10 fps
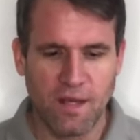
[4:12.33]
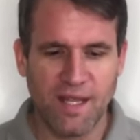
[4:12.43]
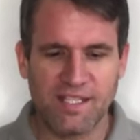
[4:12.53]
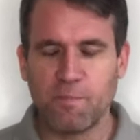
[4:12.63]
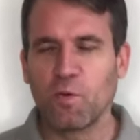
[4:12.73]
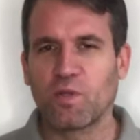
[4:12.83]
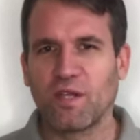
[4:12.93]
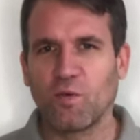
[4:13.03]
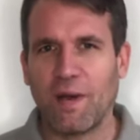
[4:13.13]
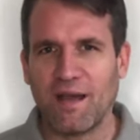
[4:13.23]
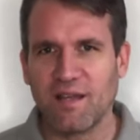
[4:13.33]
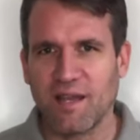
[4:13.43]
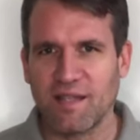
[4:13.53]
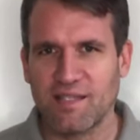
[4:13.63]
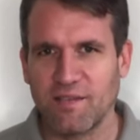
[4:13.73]
Nächster Punkt, den du machen
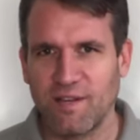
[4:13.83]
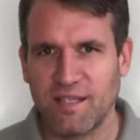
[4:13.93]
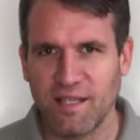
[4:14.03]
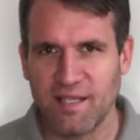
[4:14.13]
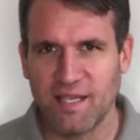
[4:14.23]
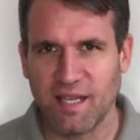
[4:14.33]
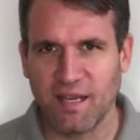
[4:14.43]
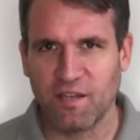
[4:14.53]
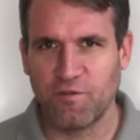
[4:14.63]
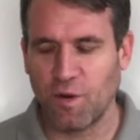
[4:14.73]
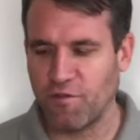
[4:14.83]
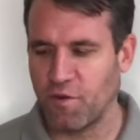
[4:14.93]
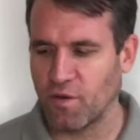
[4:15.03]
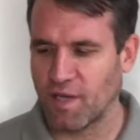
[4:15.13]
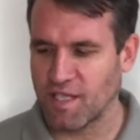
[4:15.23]
kannst, den will ich dir jetzt hier gar nicht
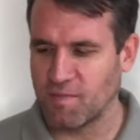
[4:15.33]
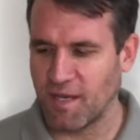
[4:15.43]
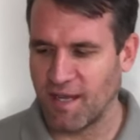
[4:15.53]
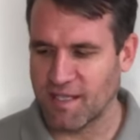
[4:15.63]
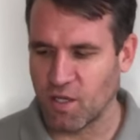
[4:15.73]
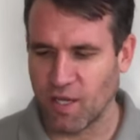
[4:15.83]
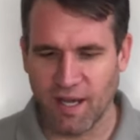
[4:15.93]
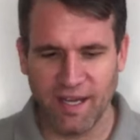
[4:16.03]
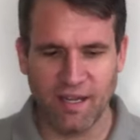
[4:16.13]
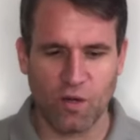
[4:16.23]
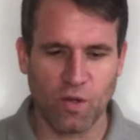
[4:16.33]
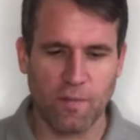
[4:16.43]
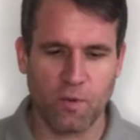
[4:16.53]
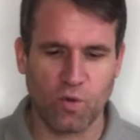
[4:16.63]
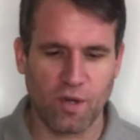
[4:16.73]
vorführen. Du kannst mit Alexa auch Erinnerungen
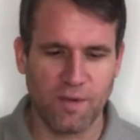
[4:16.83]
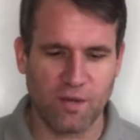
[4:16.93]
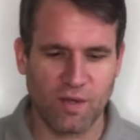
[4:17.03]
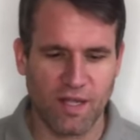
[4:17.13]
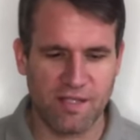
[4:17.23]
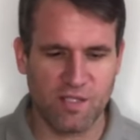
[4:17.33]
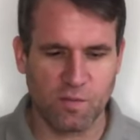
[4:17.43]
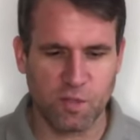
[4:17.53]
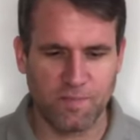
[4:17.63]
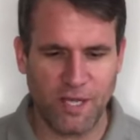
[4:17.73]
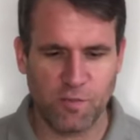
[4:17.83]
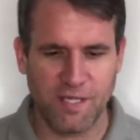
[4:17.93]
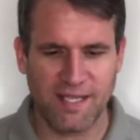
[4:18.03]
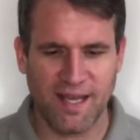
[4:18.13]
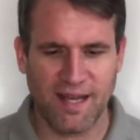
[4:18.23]
programmieren. Du kannst zum Beispiel
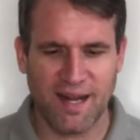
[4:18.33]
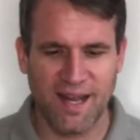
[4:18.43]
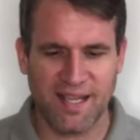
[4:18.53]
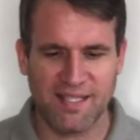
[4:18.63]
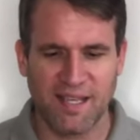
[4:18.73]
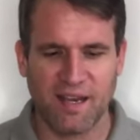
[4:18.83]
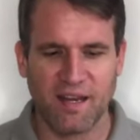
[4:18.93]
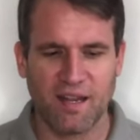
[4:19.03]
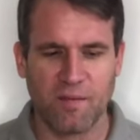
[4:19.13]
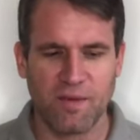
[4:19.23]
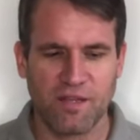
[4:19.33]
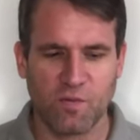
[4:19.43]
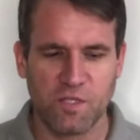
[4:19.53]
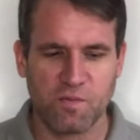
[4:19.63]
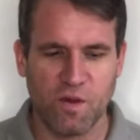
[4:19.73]
sagen, Alexa, erinnere mich
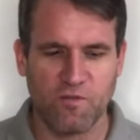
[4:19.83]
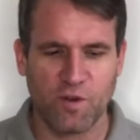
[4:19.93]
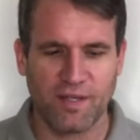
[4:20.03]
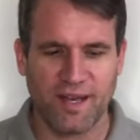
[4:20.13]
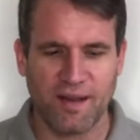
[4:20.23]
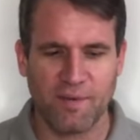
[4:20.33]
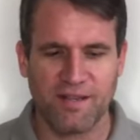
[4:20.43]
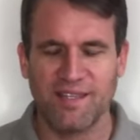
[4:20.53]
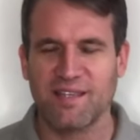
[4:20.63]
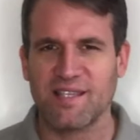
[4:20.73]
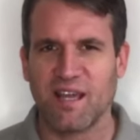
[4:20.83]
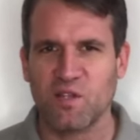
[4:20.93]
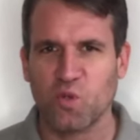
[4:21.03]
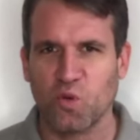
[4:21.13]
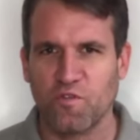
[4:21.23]
um 12 Uhr daran, Matthias
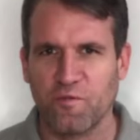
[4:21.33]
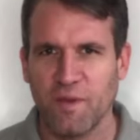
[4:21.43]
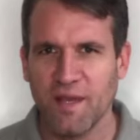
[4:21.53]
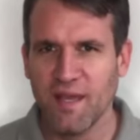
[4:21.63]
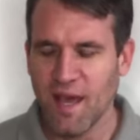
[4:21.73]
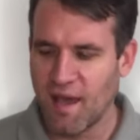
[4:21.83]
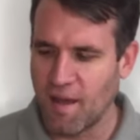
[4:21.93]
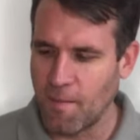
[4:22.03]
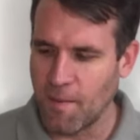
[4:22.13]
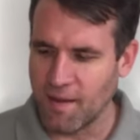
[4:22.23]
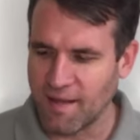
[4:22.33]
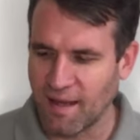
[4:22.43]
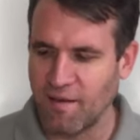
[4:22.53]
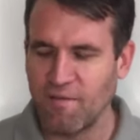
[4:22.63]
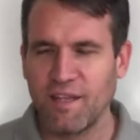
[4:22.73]
anzurufen. Ähm,
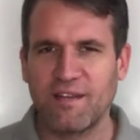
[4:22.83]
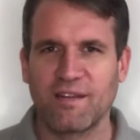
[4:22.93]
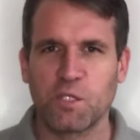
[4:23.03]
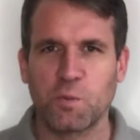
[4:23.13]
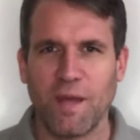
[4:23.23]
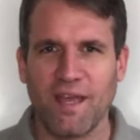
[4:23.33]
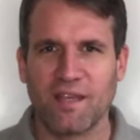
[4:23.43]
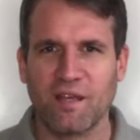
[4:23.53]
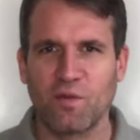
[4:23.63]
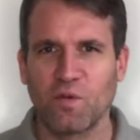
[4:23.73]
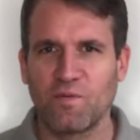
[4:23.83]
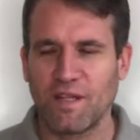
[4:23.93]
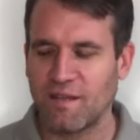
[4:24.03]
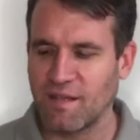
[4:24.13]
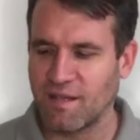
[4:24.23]
dann wird dir das speichern und
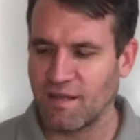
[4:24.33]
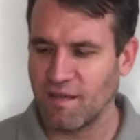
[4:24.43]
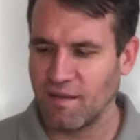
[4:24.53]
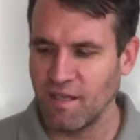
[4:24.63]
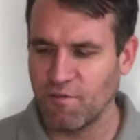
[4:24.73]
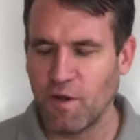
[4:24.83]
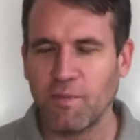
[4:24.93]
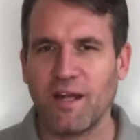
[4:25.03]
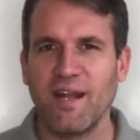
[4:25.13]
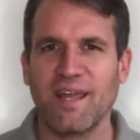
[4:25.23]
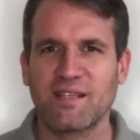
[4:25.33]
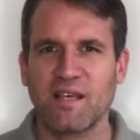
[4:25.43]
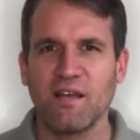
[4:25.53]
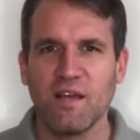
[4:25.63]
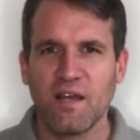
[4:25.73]
wird dich in Form der
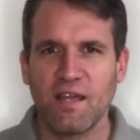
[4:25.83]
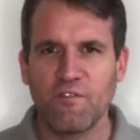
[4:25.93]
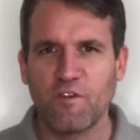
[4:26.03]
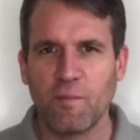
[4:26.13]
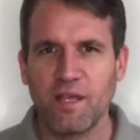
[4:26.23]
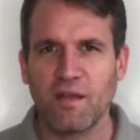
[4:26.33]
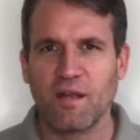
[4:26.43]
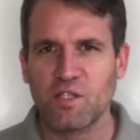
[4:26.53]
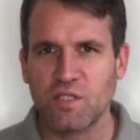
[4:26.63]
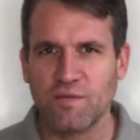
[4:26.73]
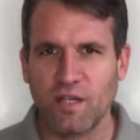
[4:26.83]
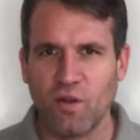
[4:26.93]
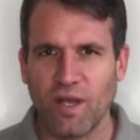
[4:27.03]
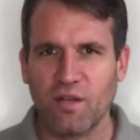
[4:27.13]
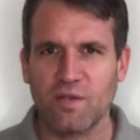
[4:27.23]
Alexa informieren. Also sie wird
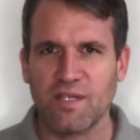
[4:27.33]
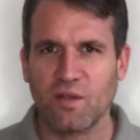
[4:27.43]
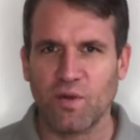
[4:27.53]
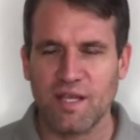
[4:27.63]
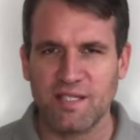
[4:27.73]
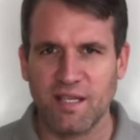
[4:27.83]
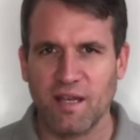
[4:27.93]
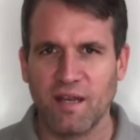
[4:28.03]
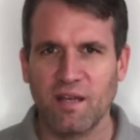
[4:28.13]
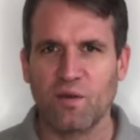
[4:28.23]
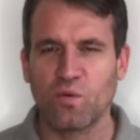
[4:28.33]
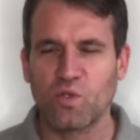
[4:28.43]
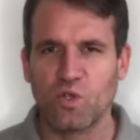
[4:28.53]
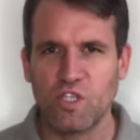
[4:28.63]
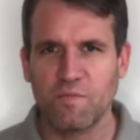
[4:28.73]
läuten und sagen, du hast eine Erinnerung, du
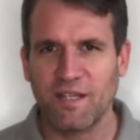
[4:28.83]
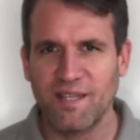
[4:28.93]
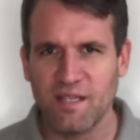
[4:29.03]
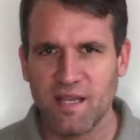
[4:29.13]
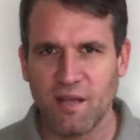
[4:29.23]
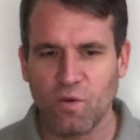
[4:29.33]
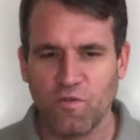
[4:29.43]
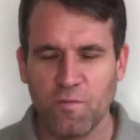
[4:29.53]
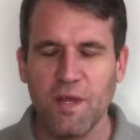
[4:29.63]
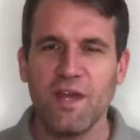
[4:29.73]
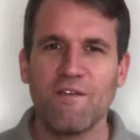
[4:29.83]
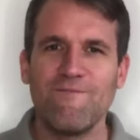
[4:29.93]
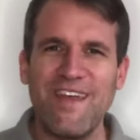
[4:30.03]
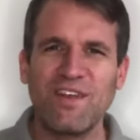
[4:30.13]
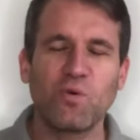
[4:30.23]
sollst Matthias anrufen.
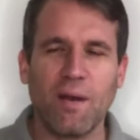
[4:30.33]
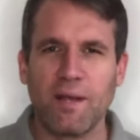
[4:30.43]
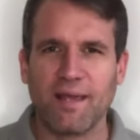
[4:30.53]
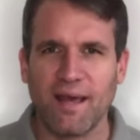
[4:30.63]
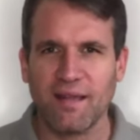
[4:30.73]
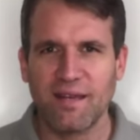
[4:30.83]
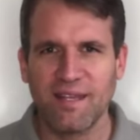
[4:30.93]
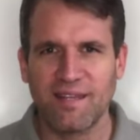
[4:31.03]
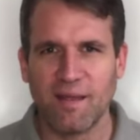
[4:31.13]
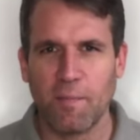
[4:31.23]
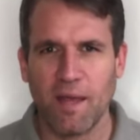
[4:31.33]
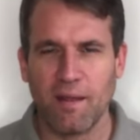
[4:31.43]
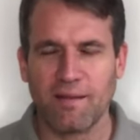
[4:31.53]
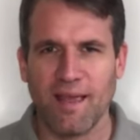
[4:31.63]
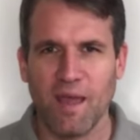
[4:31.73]
Wenn du aber gerade nicht
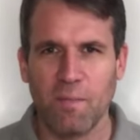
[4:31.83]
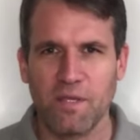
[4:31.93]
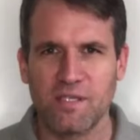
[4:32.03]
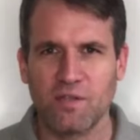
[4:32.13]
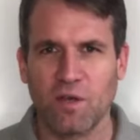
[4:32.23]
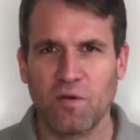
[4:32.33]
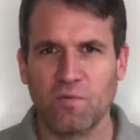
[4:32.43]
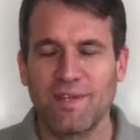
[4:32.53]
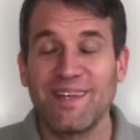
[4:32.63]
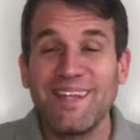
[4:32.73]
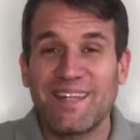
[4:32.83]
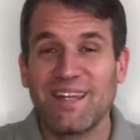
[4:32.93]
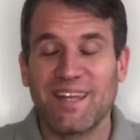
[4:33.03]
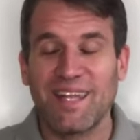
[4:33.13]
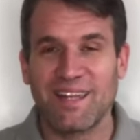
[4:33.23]
dabei, daheim bist äh, und nicht in
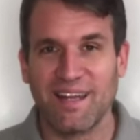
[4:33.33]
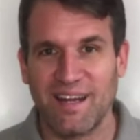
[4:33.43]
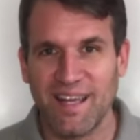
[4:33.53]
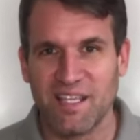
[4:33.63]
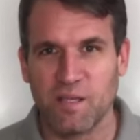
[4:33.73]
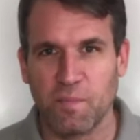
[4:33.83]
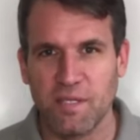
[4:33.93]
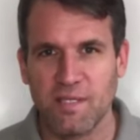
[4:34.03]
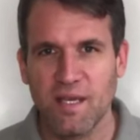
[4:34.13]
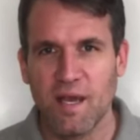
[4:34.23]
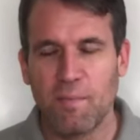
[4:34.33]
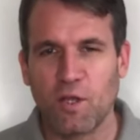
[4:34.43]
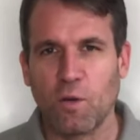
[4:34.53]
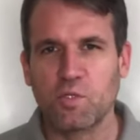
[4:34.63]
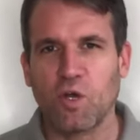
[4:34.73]
der Nähe deiner Alexa bist,
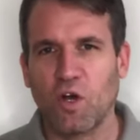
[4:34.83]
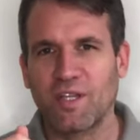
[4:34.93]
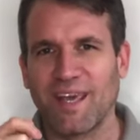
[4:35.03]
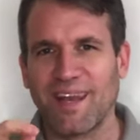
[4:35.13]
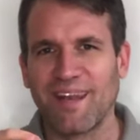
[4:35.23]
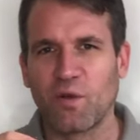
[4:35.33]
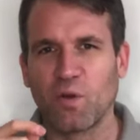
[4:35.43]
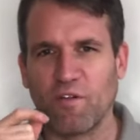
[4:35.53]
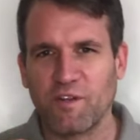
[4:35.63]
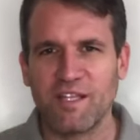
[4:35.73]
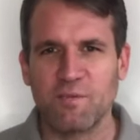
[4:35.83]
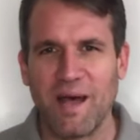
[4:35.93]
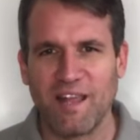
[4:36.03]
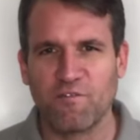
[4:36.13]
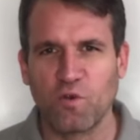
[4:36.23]
bekommst du auch die Erinnerung auf dein
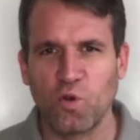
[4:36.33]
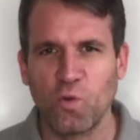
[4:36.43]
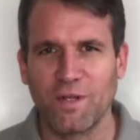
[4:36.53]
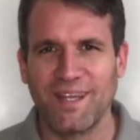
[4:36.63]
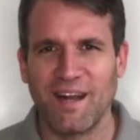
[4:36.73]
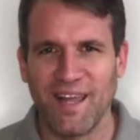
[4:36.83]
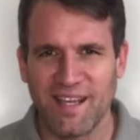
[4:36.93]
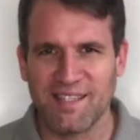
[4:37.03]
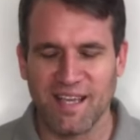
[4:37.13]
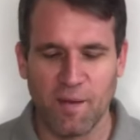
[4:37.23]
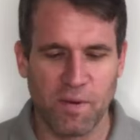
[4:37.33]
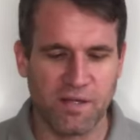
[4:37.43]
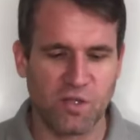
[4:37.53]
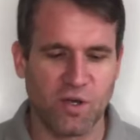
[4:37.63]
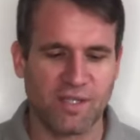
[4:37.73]
Smartphone über die Alexa-App.
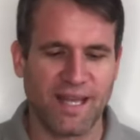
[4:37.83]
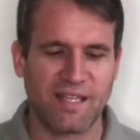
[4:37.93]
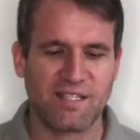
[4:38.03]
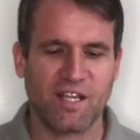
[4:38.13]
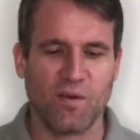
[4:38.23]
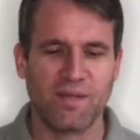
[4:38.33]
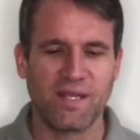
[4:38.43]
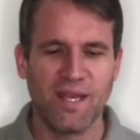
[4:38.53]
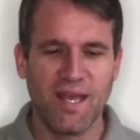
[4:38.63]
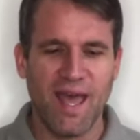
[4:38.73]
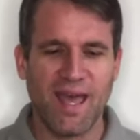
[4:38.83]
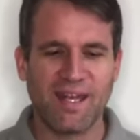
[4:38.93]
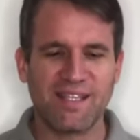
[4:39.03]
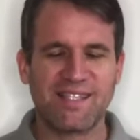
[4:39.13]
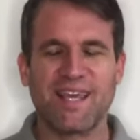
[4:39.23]
Also auch das, glaube ich,
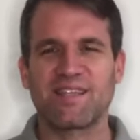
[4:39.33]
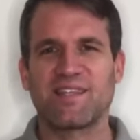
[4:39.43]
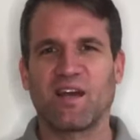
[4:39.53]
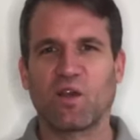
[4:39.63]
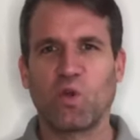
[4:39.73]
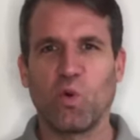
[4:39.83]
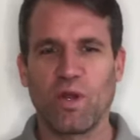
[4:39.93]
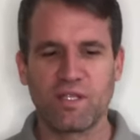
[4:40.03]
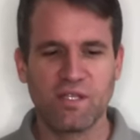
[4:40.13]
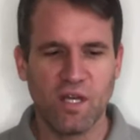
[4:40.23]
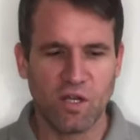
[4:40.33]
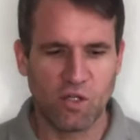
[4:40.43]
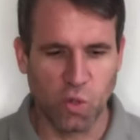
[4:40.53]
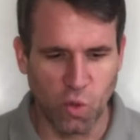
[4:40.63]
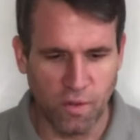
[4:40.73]
ein sehr, sehr cooles
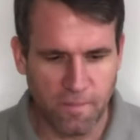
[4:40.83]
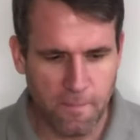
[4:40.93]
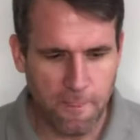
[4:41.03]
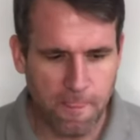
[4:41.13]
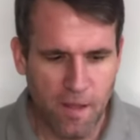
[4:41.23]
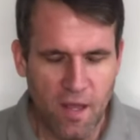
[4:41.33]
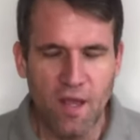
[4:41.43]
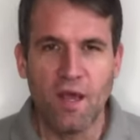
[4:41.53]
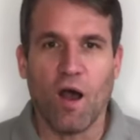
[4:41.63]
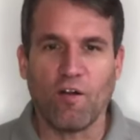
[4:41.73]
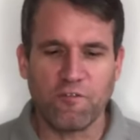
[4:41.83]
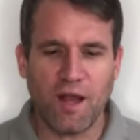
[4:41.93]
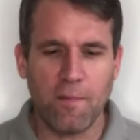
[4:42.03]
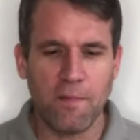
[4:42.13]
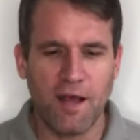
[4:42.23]
Tool.
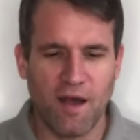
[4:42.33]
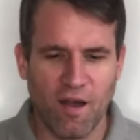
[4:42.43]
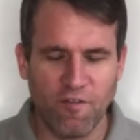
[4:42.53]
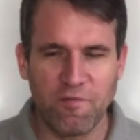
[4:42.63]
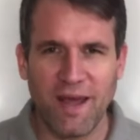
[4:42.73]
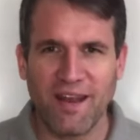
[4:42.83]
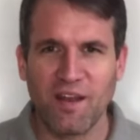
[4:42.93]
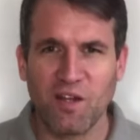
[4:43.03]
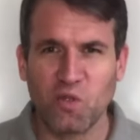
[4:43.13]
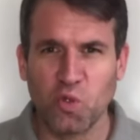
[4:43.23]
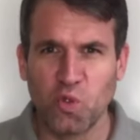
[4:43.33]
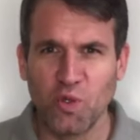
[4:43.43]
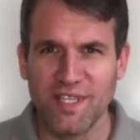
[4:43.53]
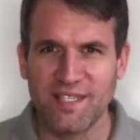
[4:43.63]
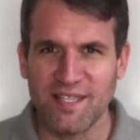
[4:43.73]
Aufgaben auf meine
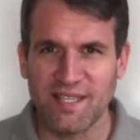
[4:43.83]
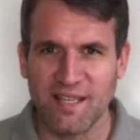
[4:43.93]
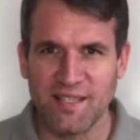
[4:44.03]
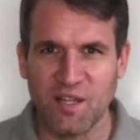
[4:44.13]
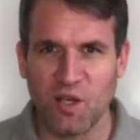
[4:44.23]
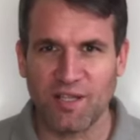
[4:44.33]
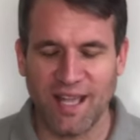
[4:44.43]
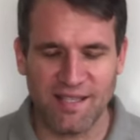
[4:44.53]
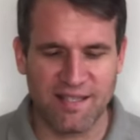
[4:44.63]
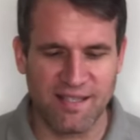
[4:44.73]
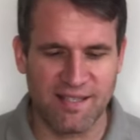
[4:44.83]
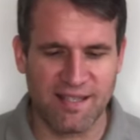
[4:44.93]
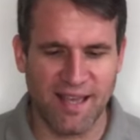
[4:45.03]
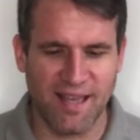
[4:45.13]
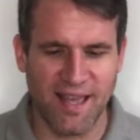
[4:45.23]
To-Do-Liste setzen. Auch das ist
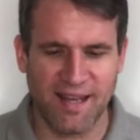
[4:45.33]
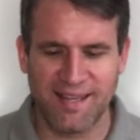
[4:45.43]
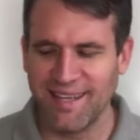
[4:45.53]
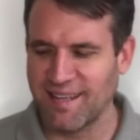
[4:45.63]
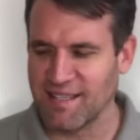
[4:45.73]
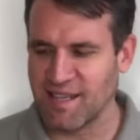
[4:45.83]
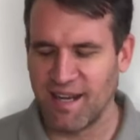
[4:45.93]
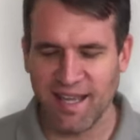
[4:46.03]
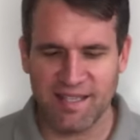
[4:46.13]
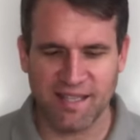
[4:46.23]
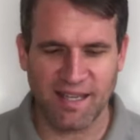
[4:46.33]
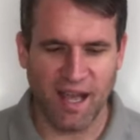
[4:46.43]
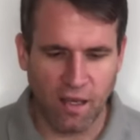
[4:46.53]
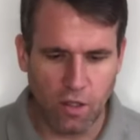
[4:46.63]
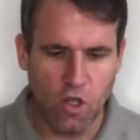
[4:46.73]
äh, ein Ding, das Alexa
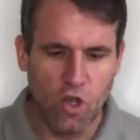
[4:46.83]
kann.